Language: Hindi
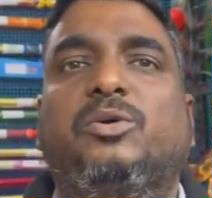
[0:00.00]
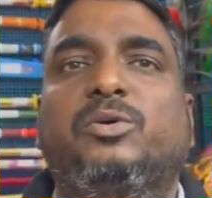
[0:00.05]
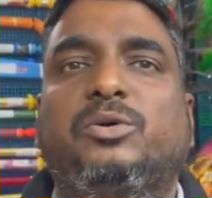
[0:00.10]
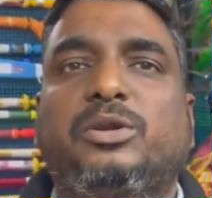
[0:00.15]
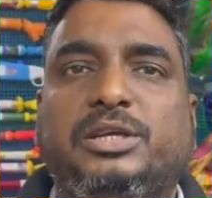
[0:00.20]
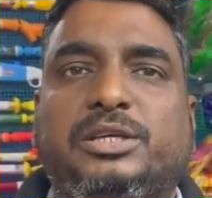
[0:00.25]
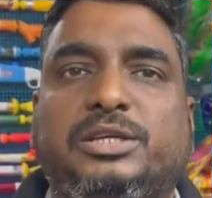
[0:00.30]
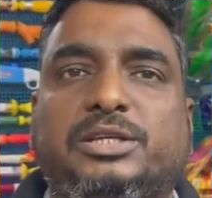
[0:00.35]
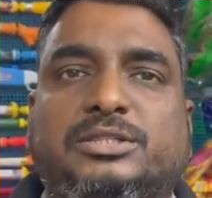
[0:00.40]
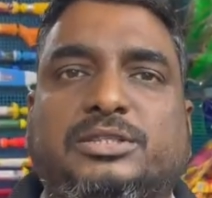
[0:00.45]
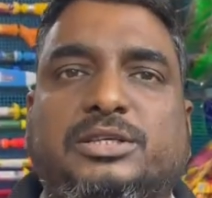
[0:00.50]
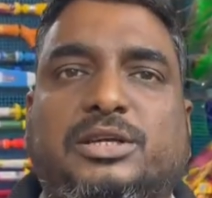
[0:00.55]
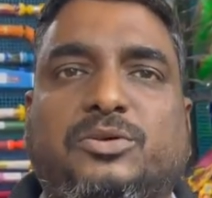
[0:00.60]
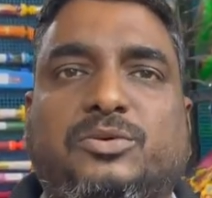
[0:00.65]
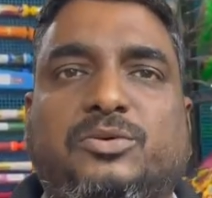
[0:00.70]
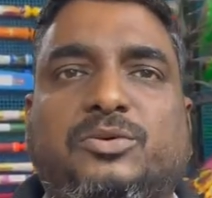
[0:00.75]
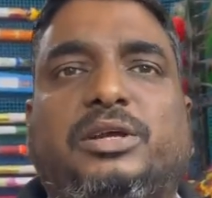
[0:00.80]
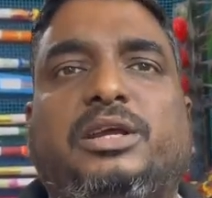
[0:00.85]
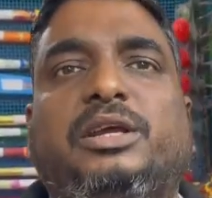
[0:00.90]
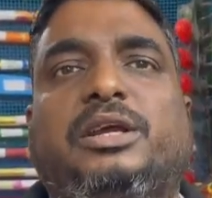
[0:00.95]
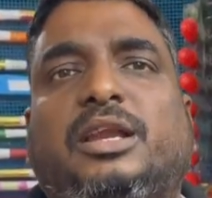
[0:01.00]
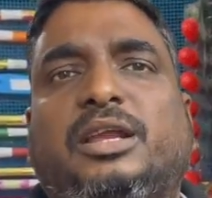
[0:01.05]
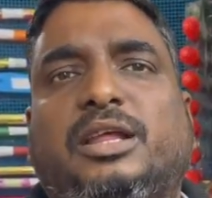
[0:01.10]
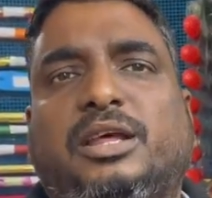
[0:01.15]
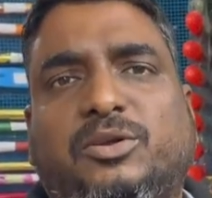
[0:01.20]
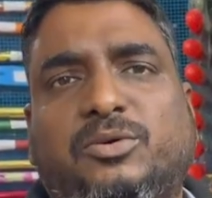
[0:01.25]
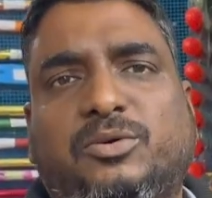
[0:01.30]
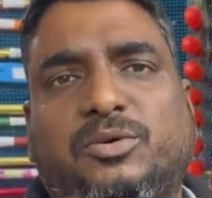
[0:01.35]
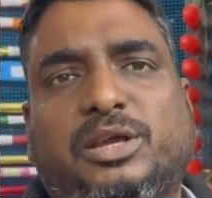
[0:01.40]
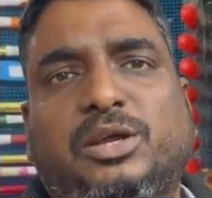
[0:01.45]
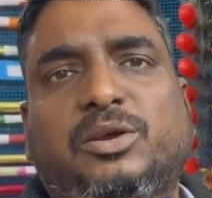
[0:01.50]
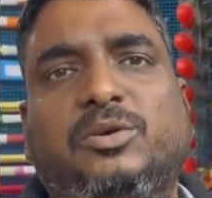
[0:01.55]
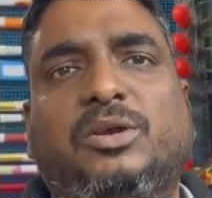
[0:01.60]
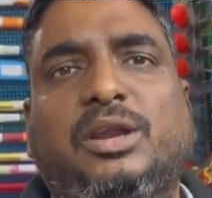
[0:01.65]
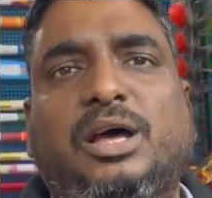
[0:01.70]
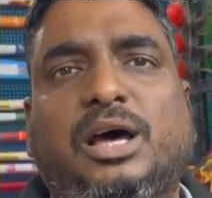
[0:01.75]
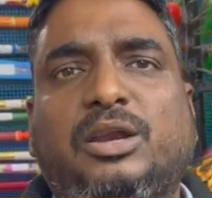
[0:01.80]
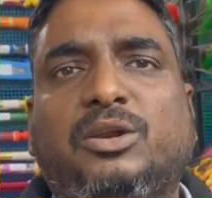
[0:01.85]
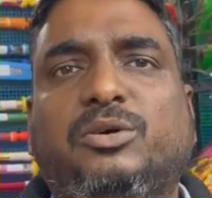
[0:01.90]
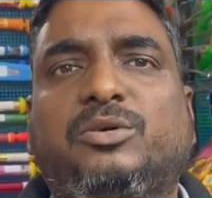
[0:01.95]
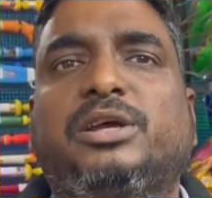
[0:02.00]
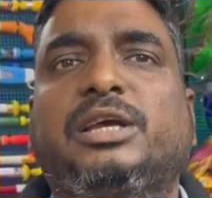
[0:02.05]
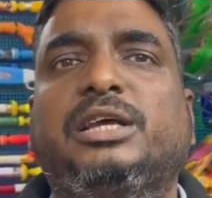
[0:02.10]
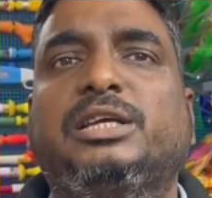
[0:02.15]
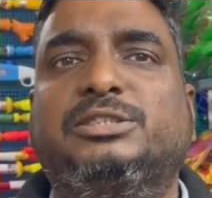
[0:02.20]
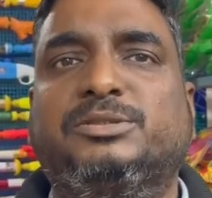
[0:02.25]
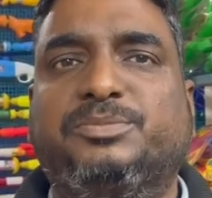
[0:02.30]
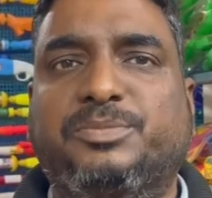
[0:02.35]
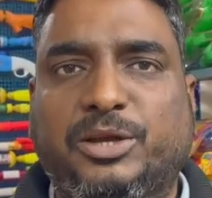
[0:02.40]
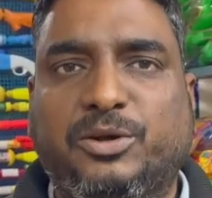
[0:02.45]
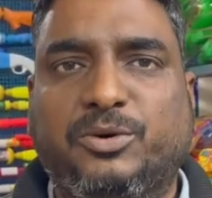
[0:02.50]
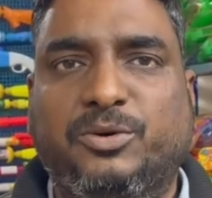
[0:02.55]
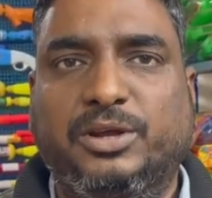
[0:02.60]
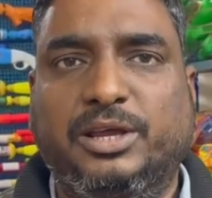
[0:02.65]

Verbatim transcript: होली टी शर्ट हो गई कलर हो गया गुलाल हो गया स्प्रे हो